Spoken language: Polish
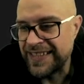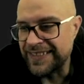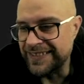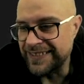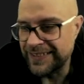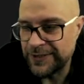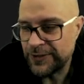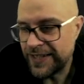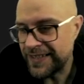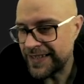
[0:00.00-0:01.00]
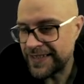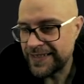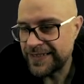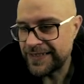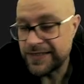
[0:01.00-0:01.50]
E, kolejne
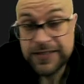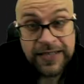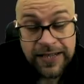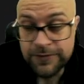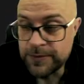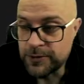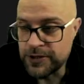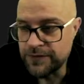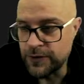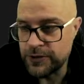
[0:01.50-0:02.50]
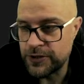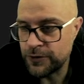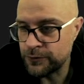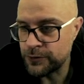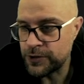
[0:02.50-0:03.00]
ciekawe możliwości.
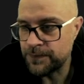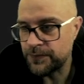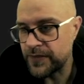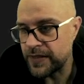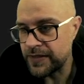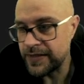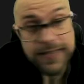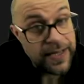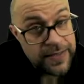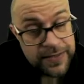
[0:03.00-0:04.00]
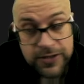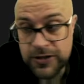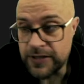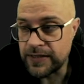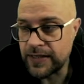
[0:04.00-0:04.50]
Otóż resize,
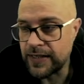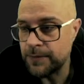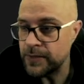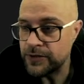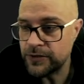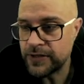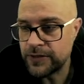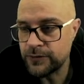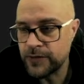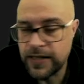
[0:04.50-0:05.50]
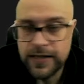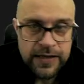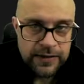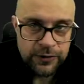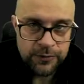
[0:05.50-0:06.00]
czyli taka metoda, która
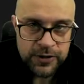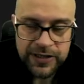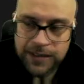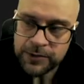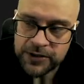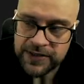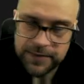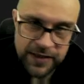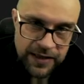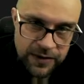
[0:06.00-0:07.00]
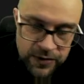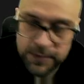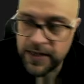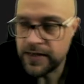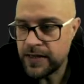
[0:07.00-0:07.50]
domyślamy się zmienia
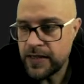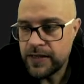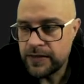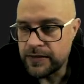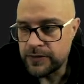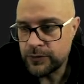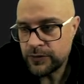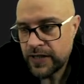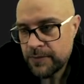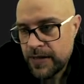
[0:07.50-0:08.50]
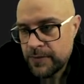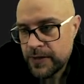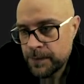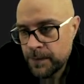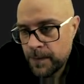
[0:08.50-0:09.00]
rozmiar, e, tutaj
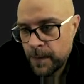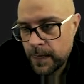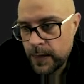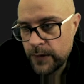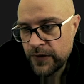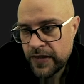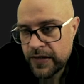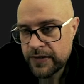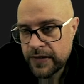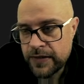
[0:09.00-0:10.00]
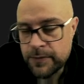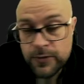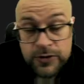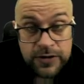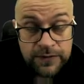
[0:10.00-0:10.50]
mamy dwie jej takie
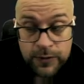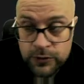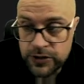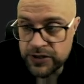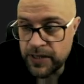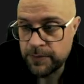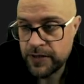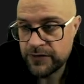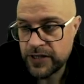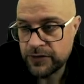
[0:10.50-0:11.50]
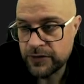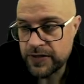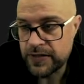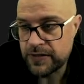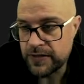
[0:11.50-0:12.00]
możliwe użycia. Pierwsza to
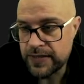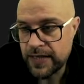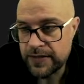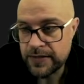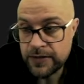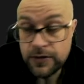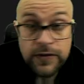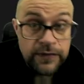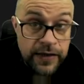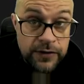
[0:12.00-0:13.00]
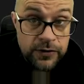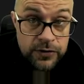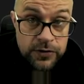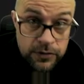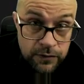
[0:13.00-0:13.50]
jest resize i nowa
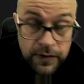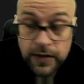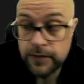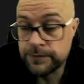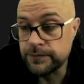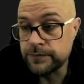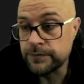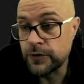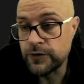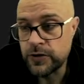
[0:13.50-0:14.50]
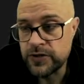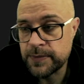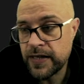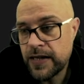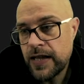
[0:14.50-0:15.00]
wartość, nowa, mm, nowy
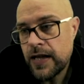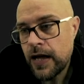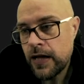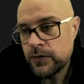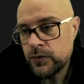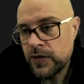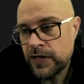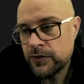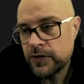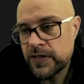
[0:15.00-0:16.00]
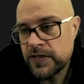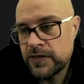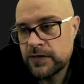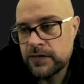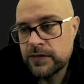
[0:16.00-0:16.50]
rozmiar, a druga to
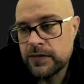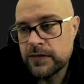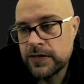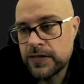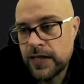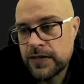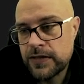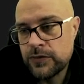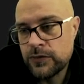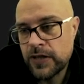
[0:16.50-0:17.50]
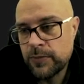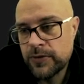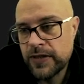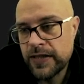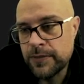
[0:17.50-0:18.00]
jest e, resize i tutaj
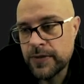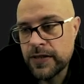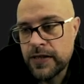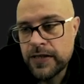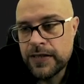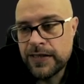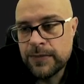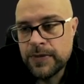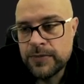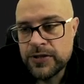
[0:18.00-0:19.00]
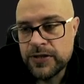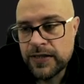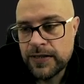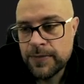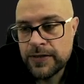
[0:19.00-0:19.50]
podajemy ile ma być
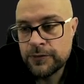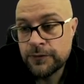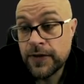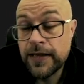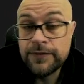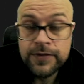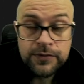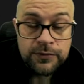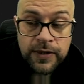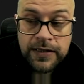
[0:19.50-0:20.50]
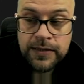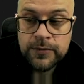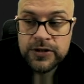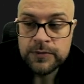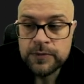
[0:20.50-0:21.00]
tych elementów, ewentualnie
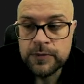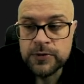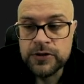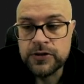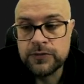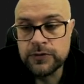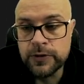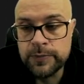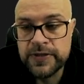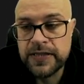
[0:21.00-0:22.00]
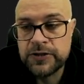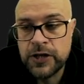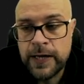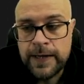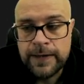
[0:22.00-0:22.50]
możemy po przecinku
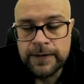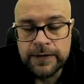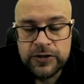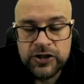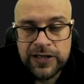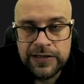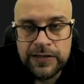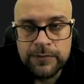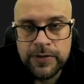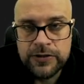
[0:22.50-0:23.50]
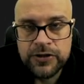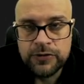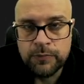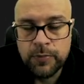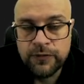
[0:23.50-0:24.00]
dopisać, e, jeżeli będzie
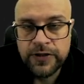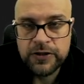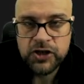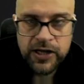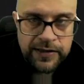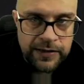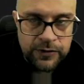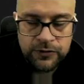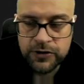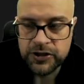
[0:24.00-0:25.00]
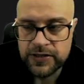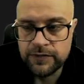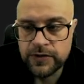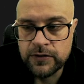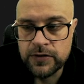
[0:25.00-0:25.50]
to powiększenie
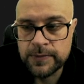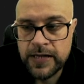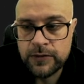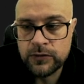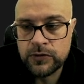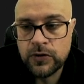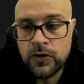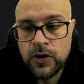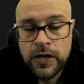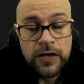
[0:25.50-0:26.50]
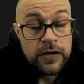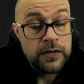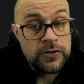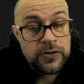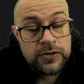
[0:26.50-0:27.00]
dotychczasowego rozmiaru, to
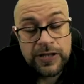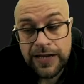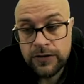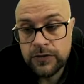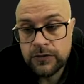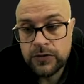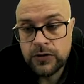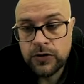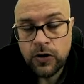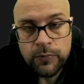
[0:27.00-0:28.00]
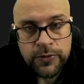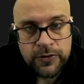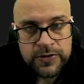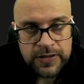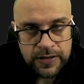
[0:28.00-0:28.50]
jaką
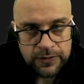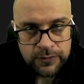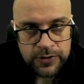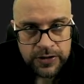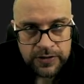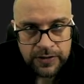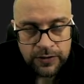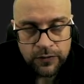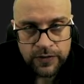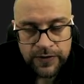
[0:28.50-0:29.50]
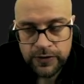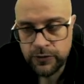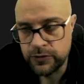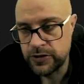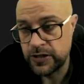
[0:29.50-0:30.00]
kopią staną się te nowe
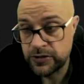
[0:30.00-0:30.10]
wartości, a